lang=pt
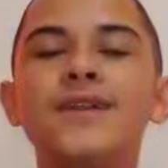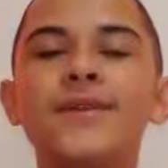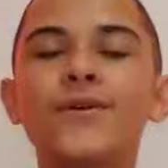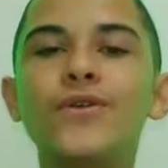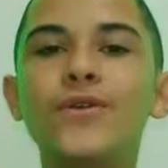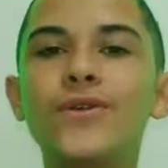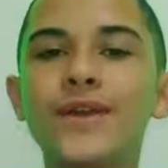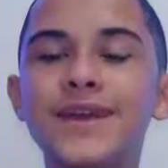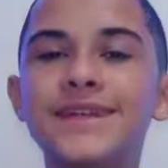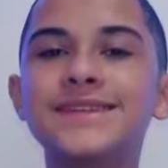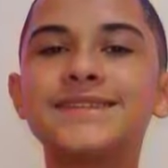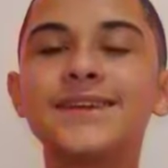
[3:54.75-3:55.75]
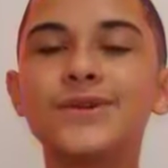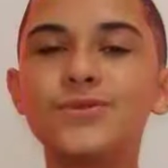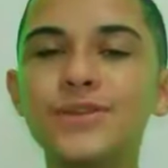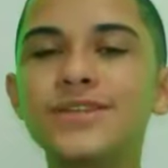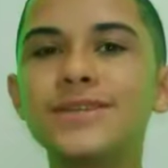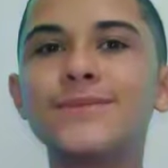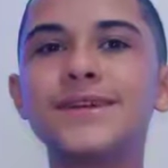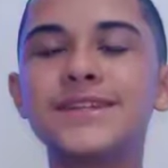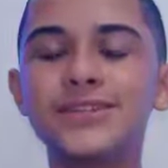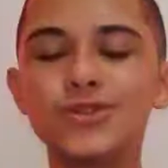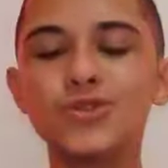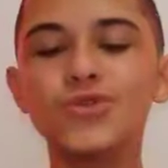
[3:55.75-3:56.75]
Então eu coloquei na segunda
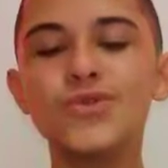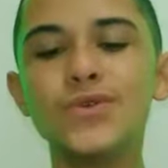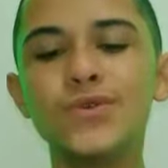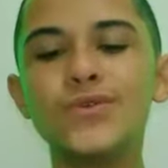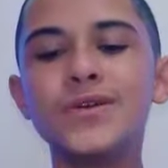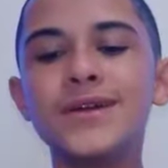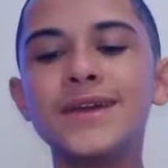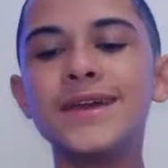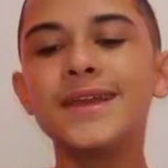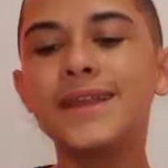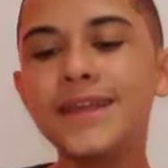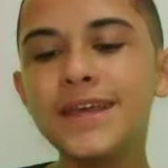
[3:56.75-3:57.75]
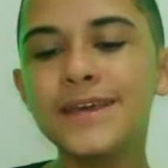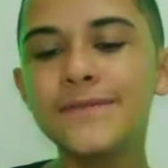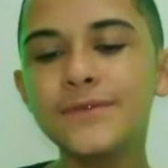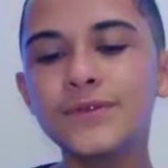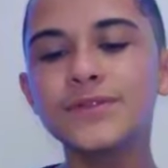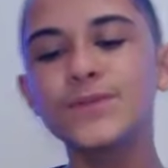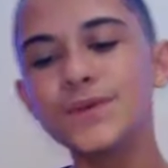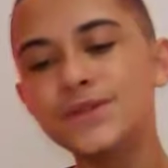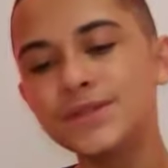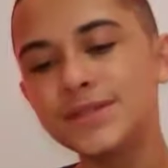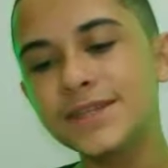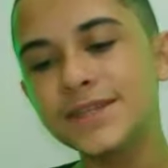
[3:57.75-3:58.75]
semana de julho livros,
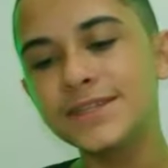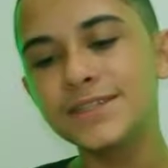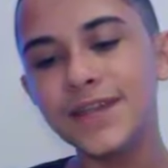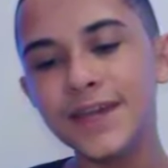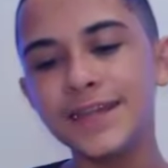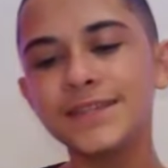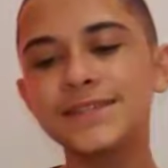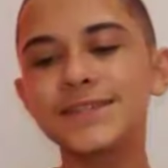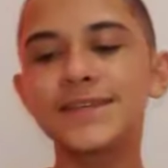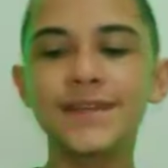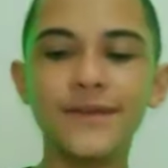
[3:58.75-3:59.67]
vídeos inteligentes,